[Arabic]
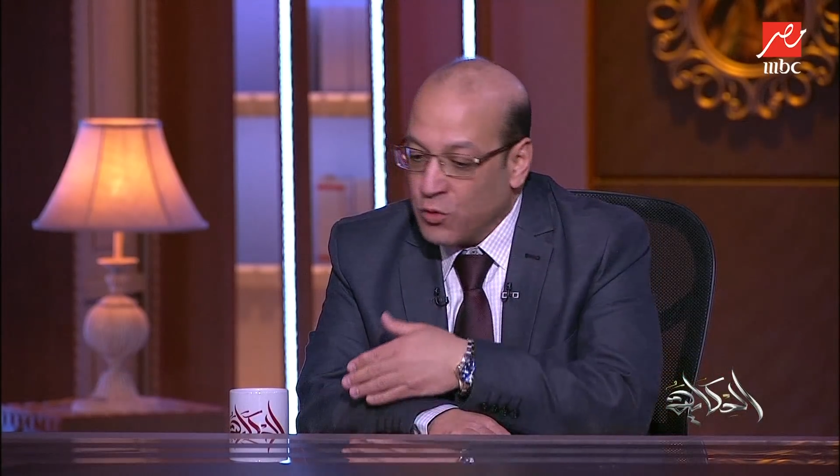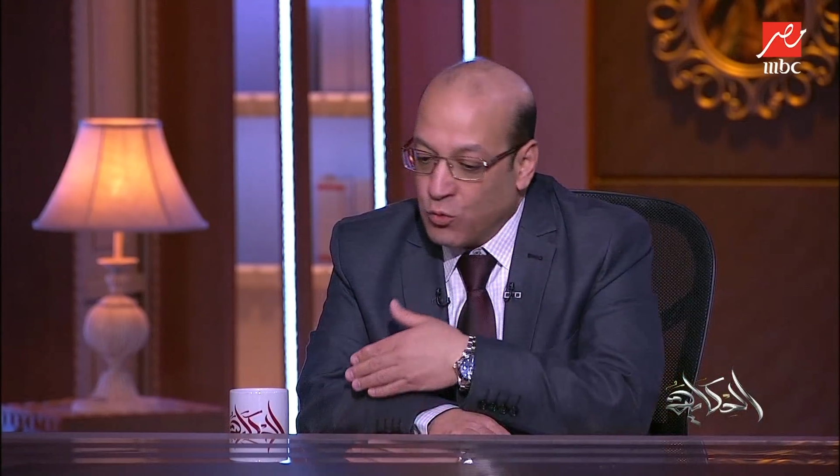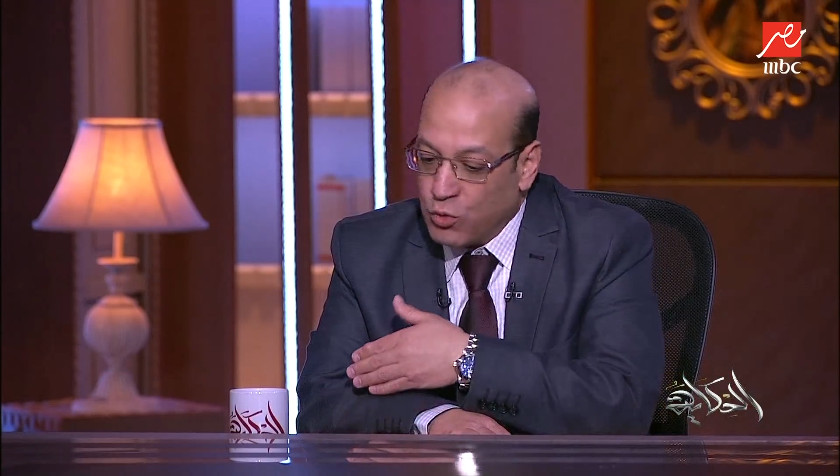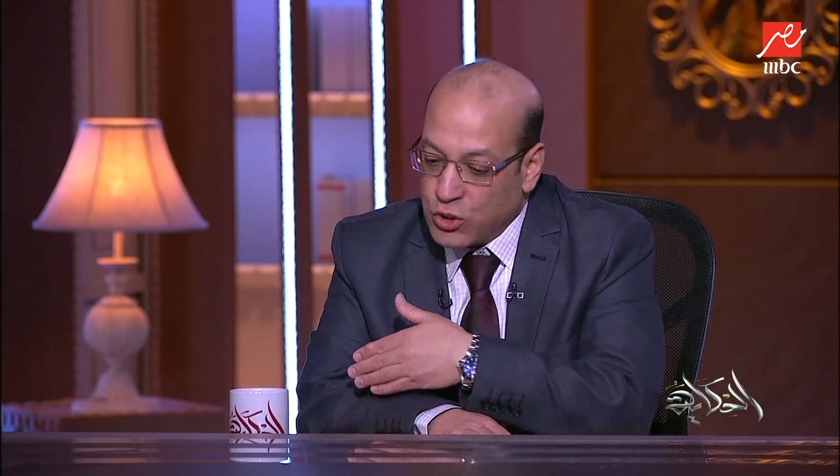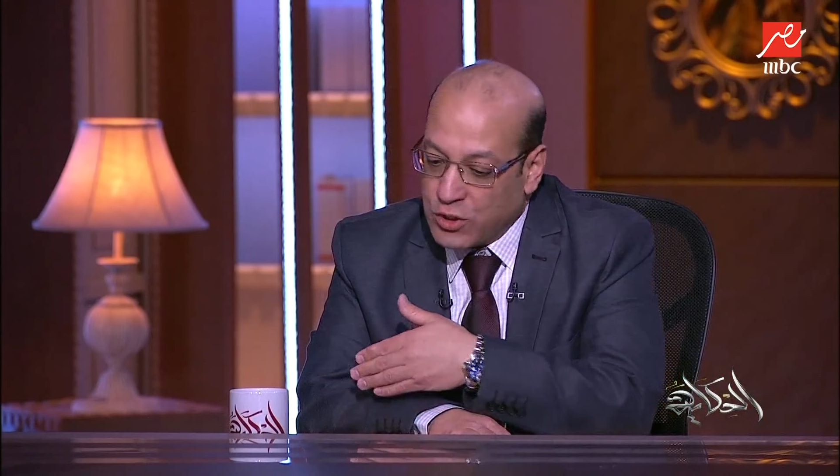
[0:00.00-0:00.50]

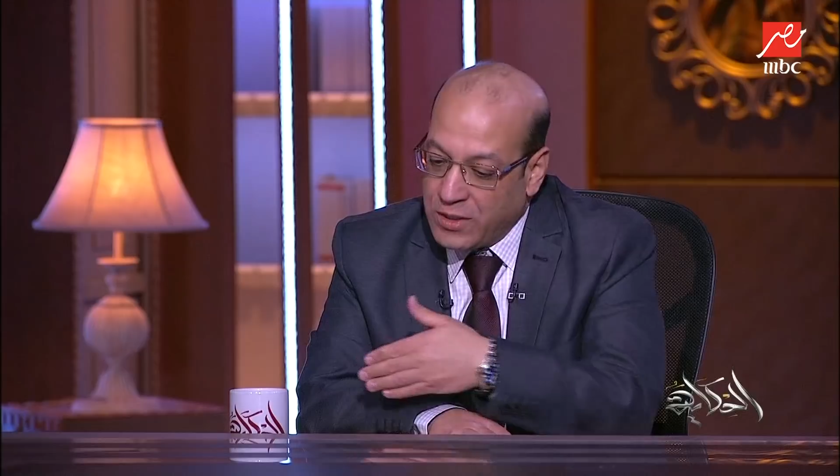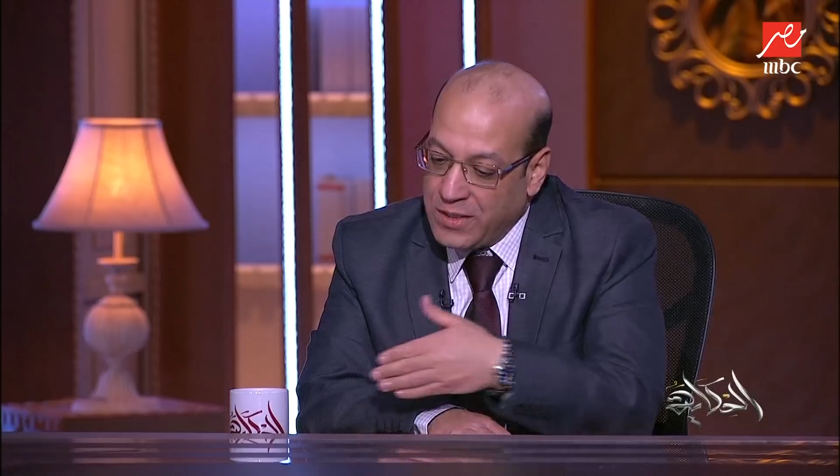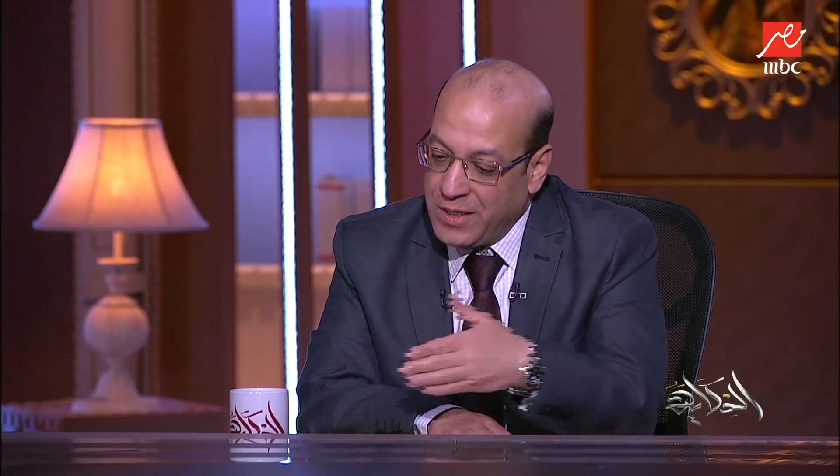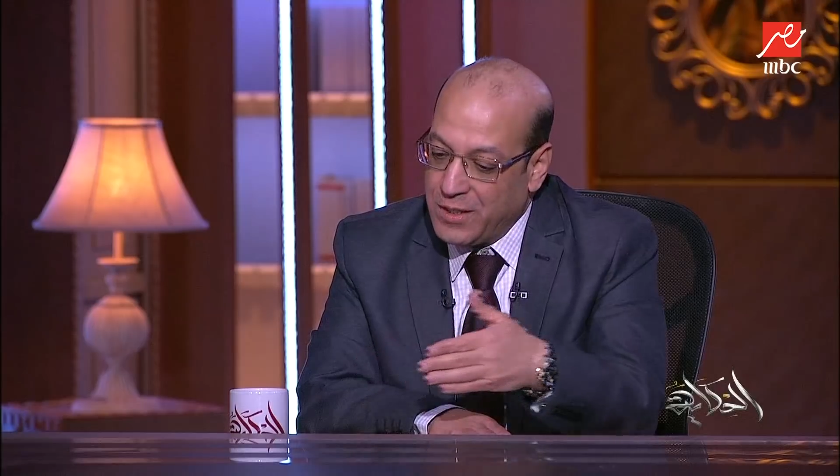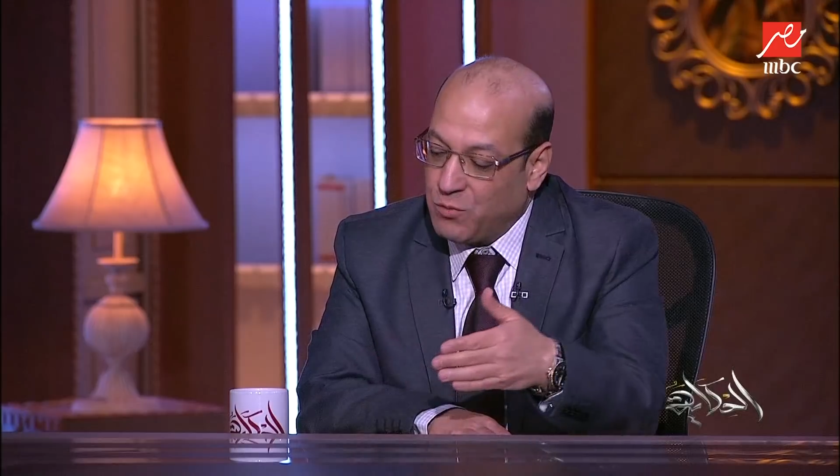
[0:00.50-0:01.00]

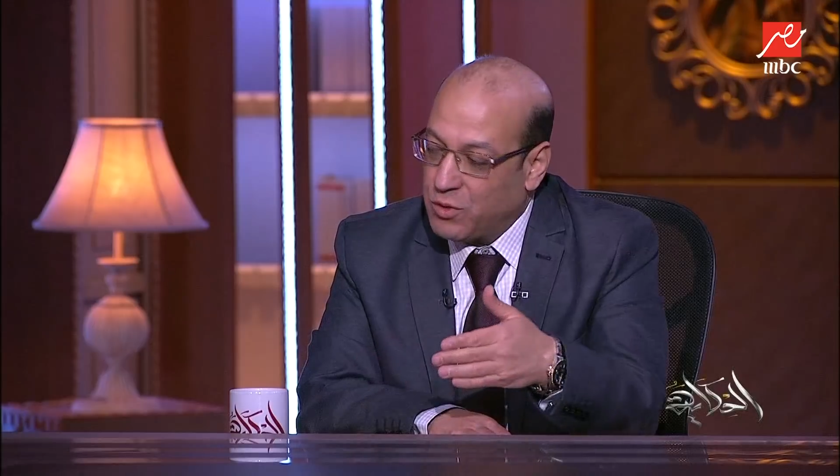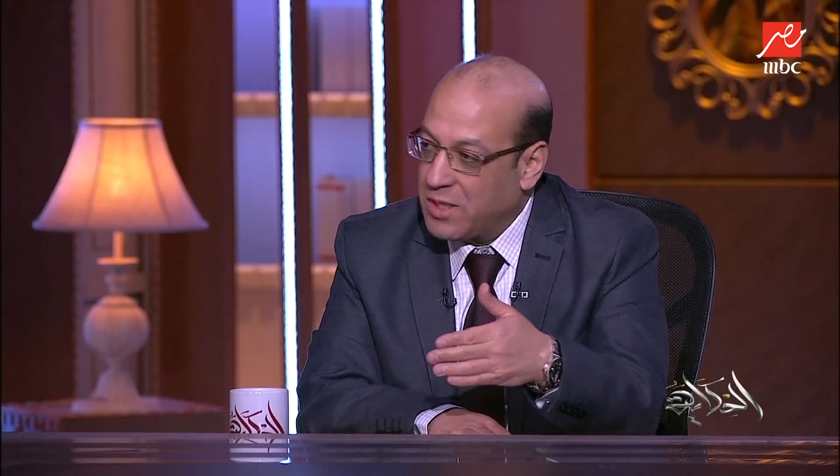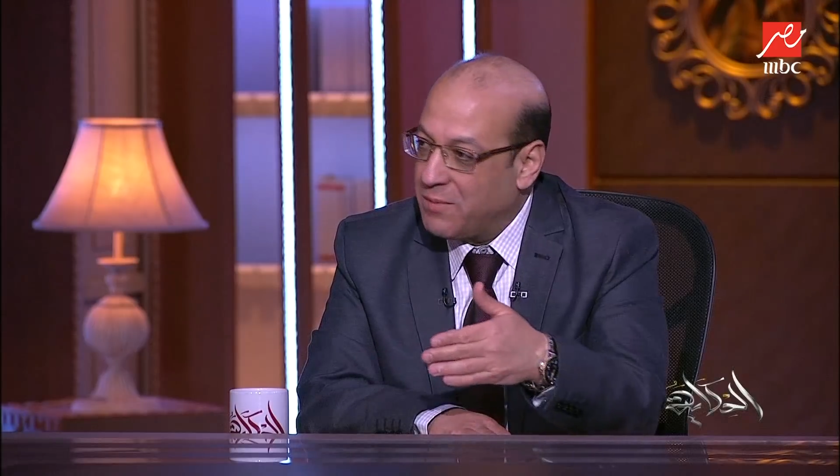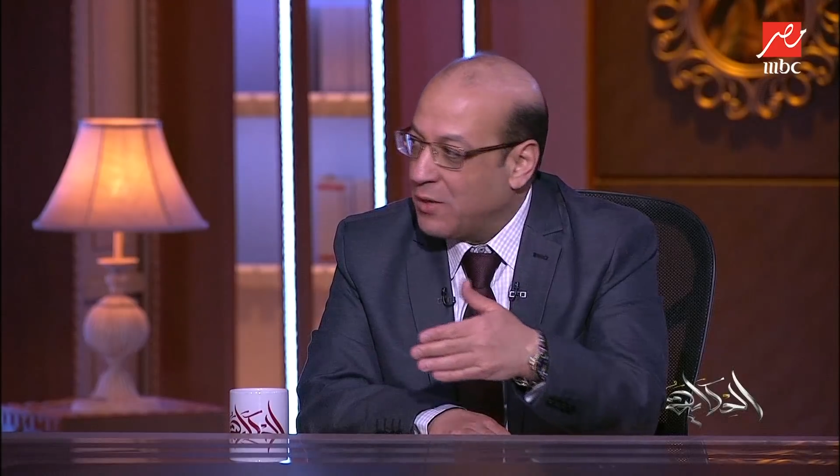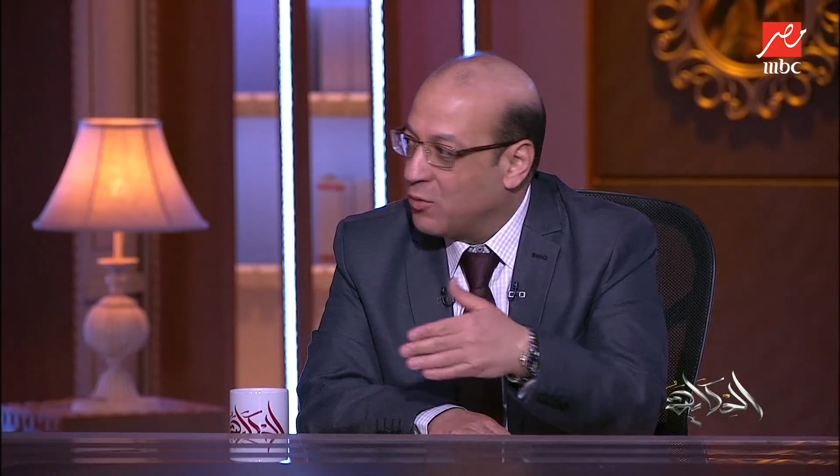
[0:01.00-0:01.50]
وشرايح
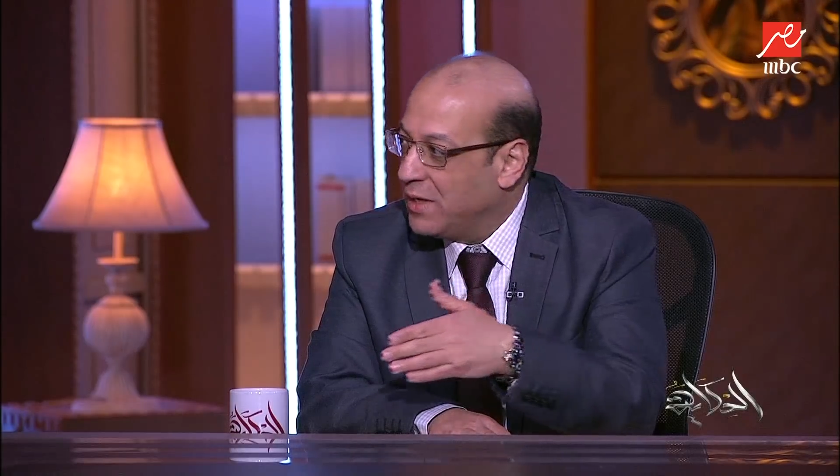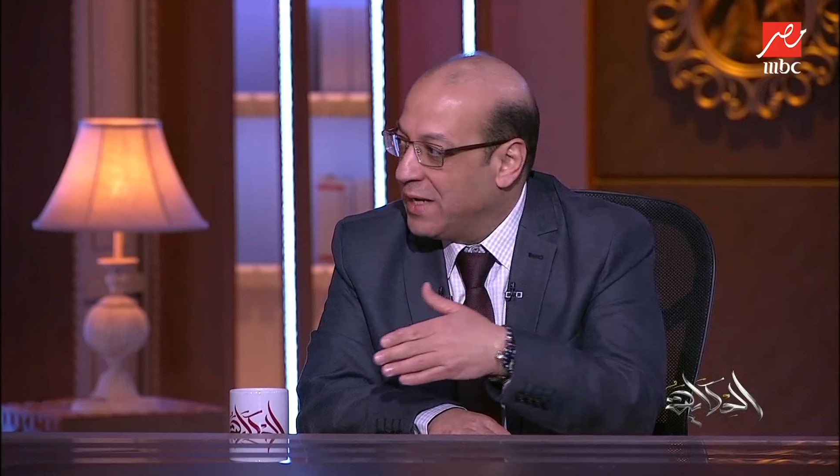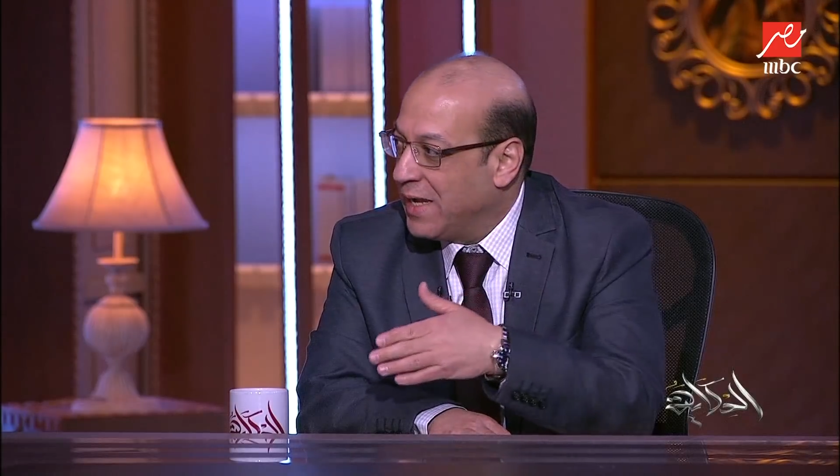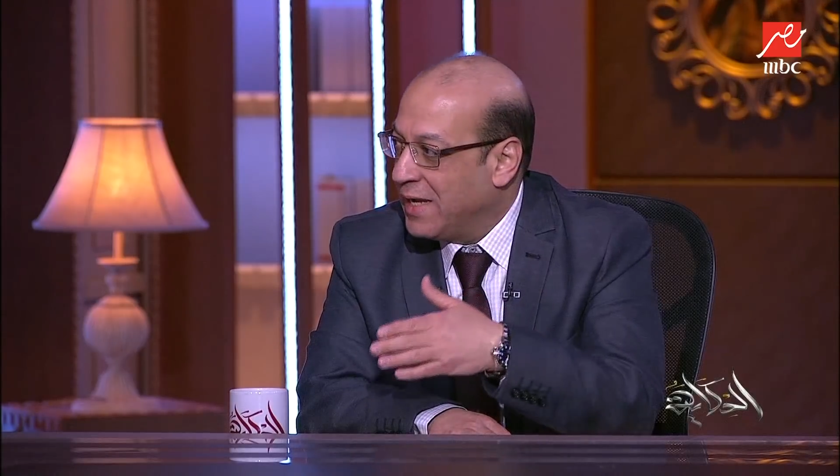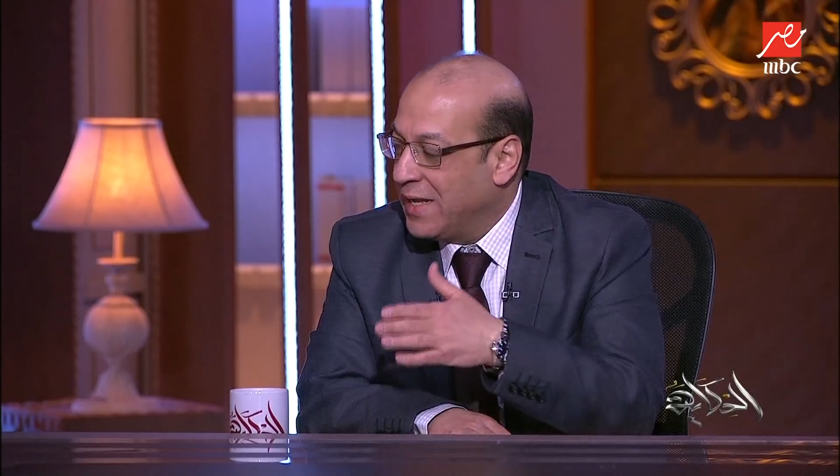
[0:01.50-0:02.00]
المجتمع كلها